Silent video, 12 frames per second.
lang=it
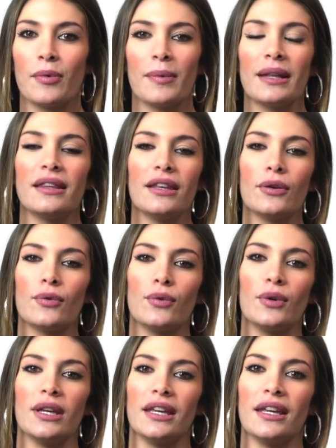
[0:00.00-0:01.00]
momenti in
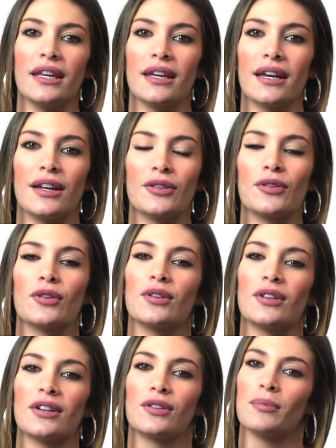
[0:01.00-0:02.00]
cui eh, non,
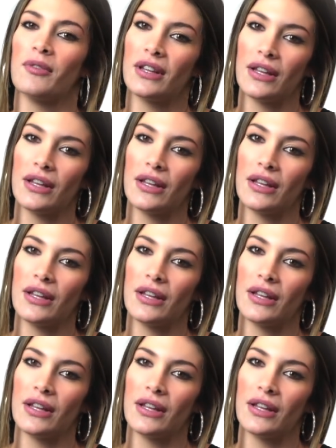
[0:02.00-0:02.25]
non mi